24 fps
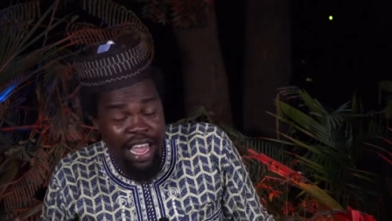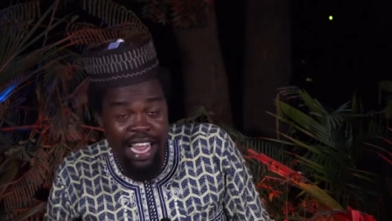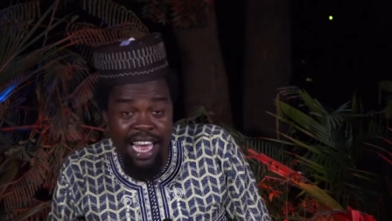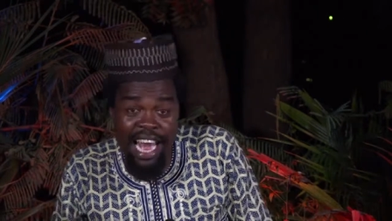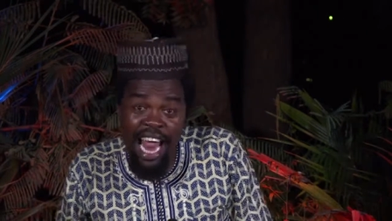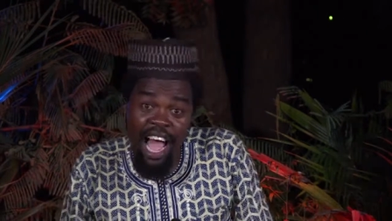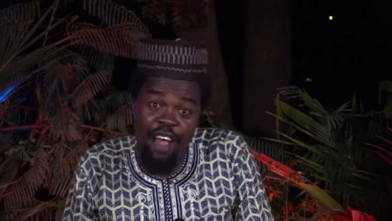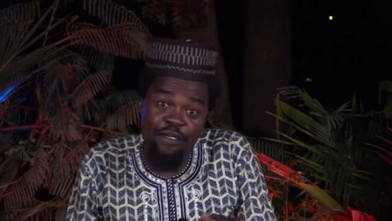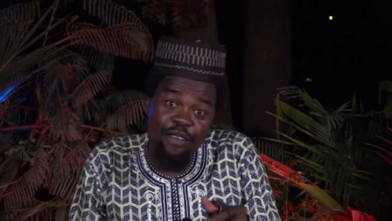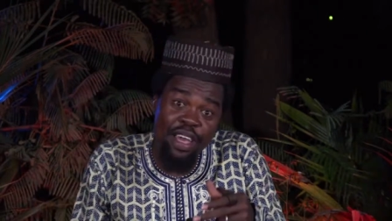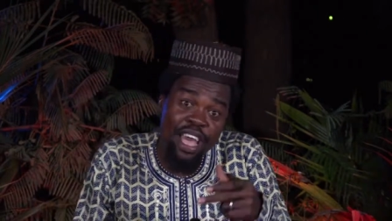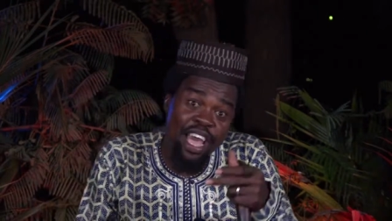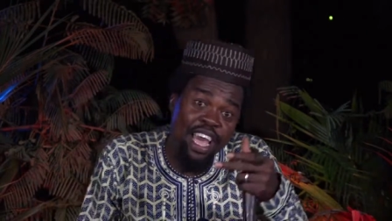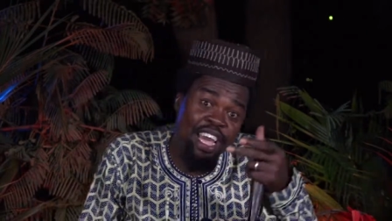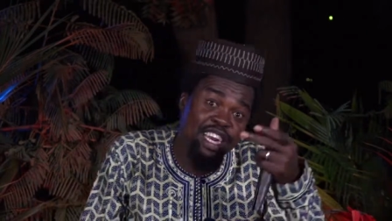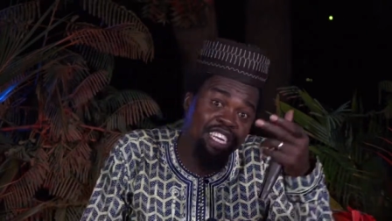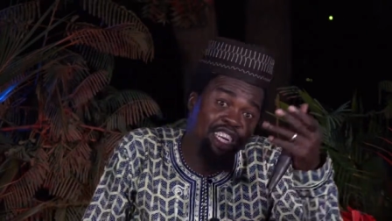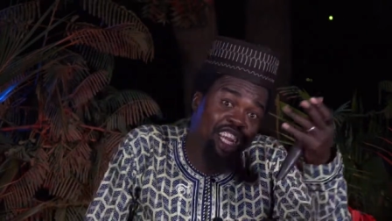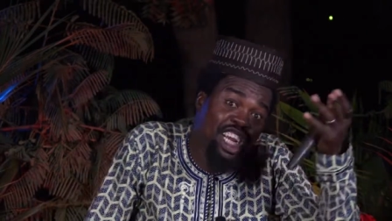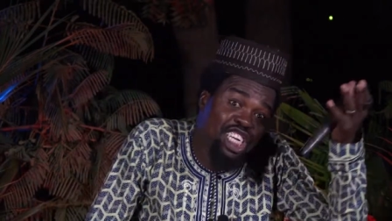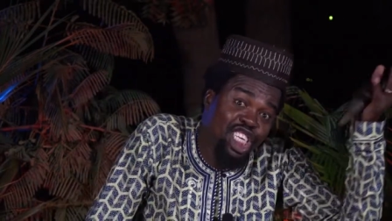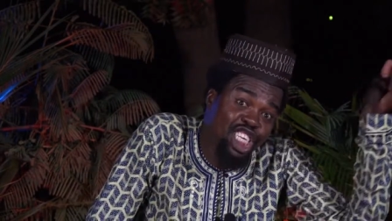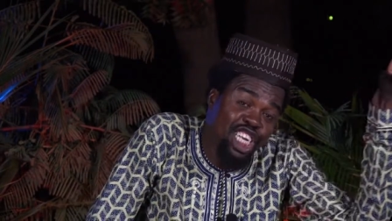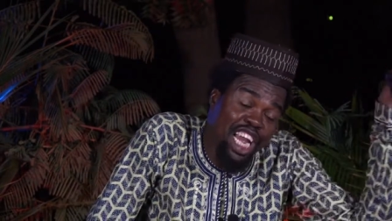il avait
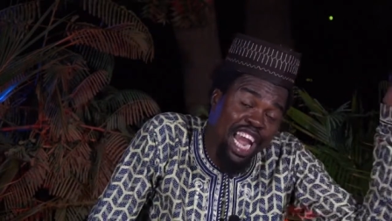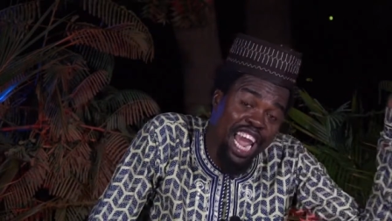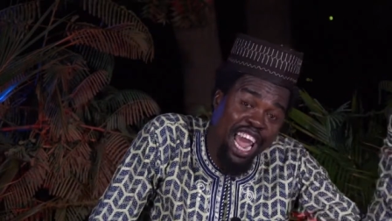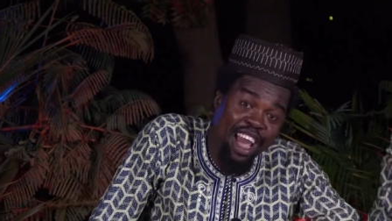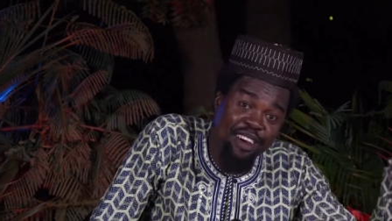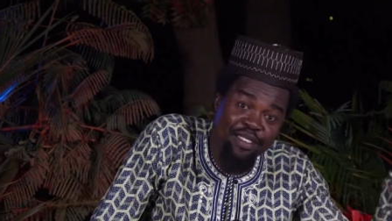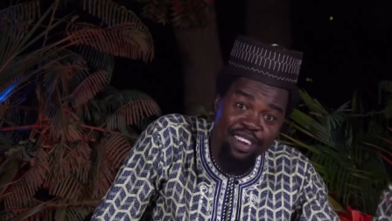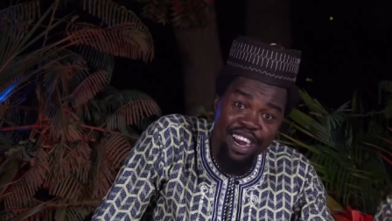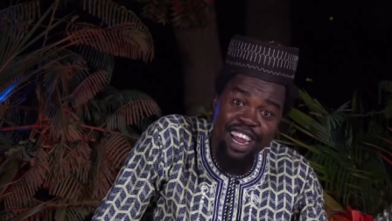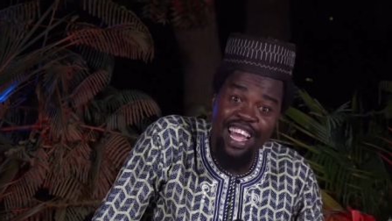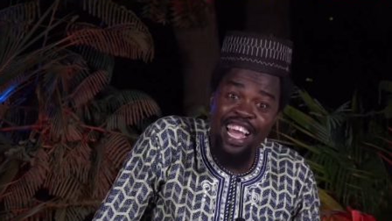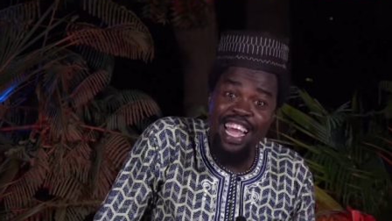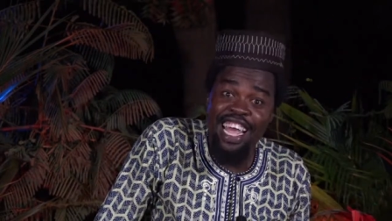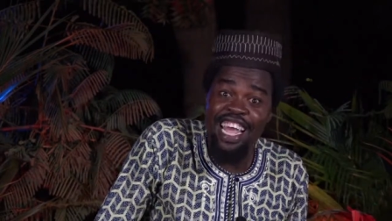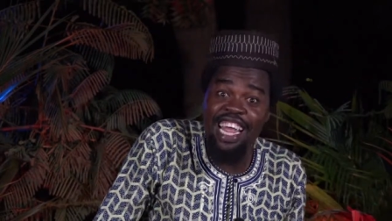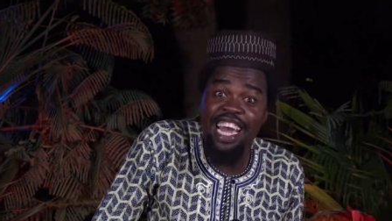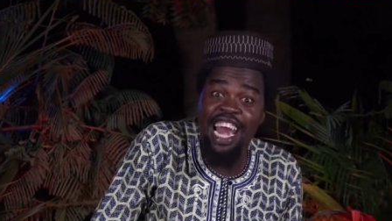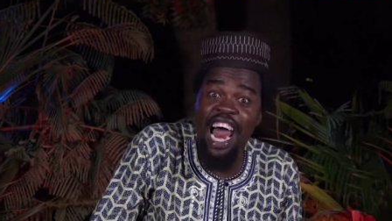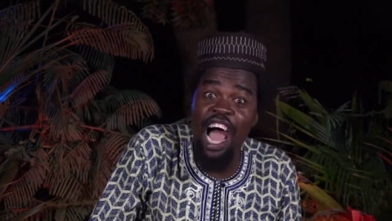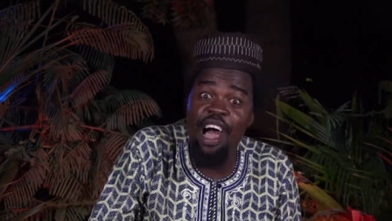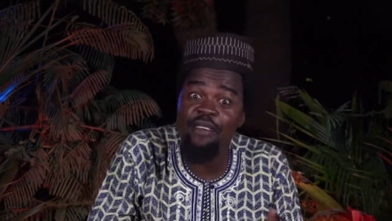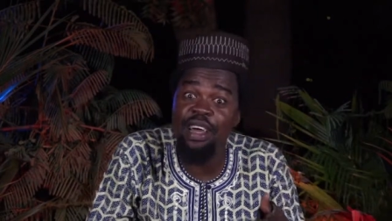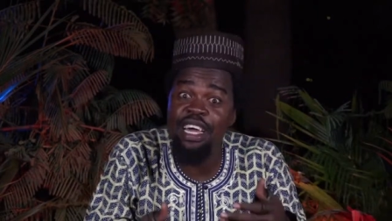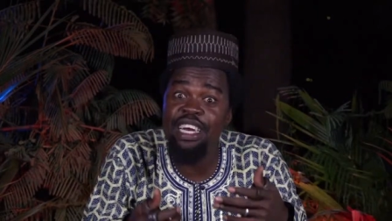des chèvres,
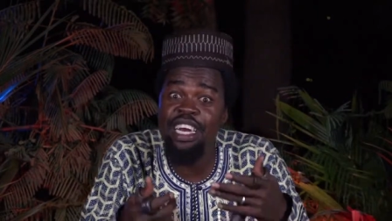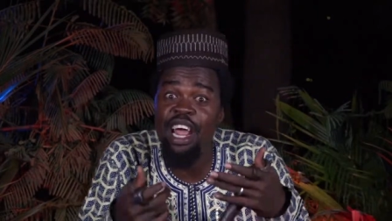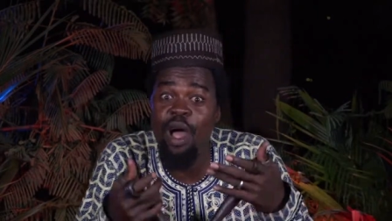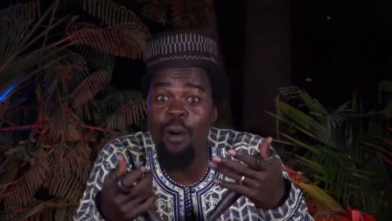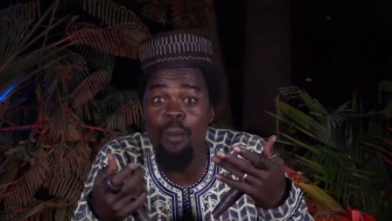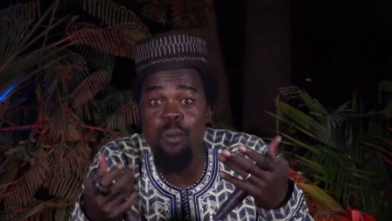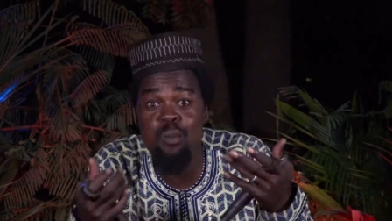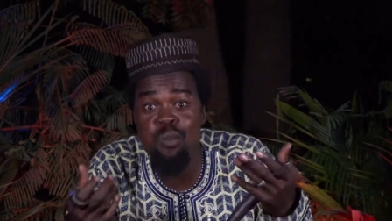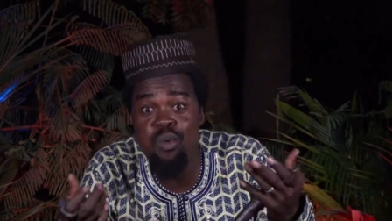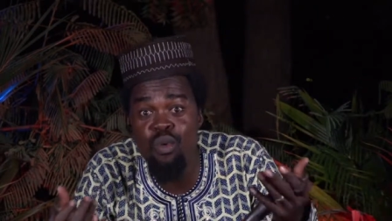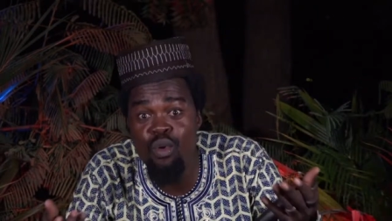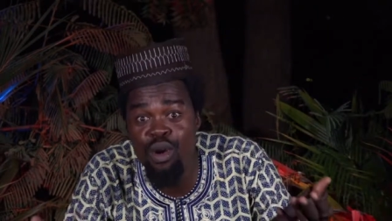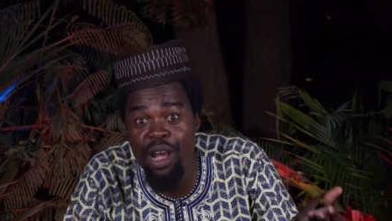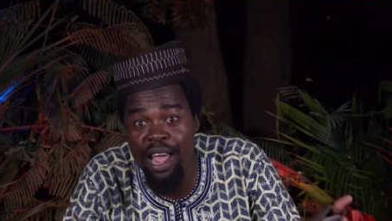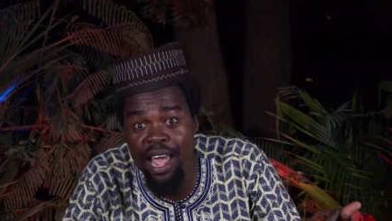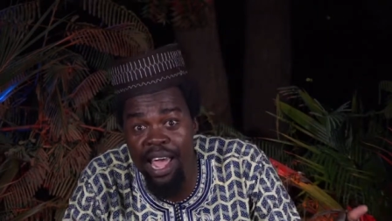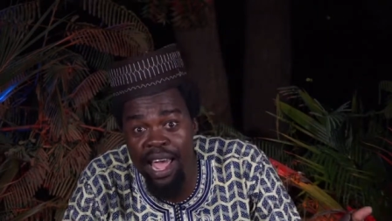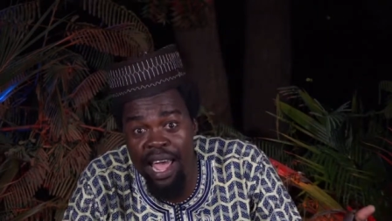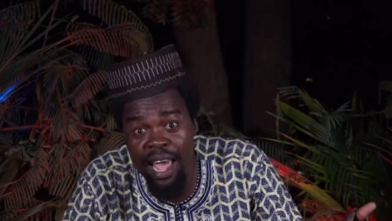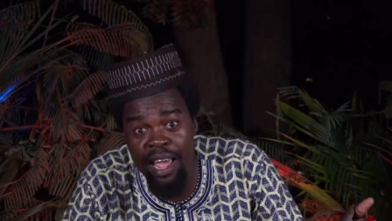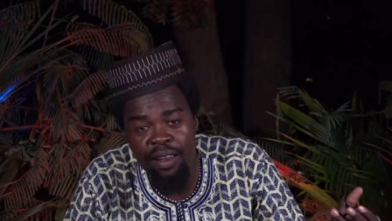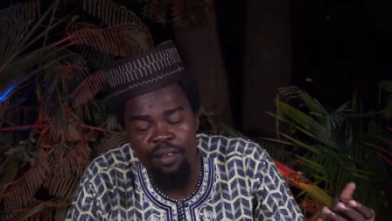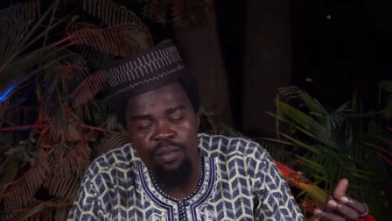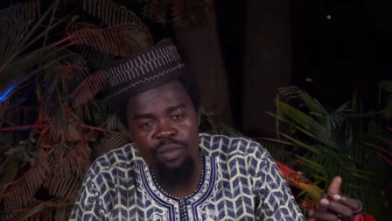il avait des
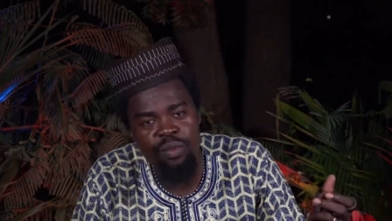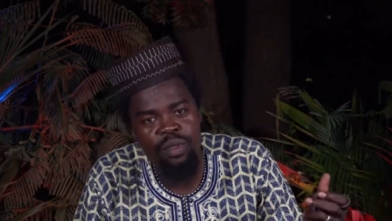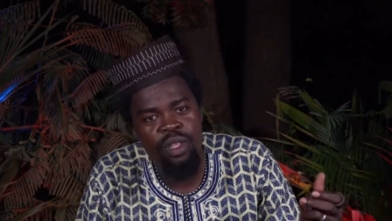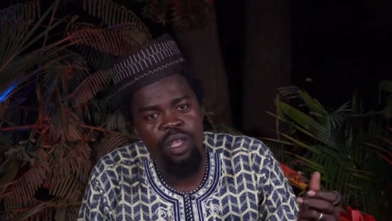poulets.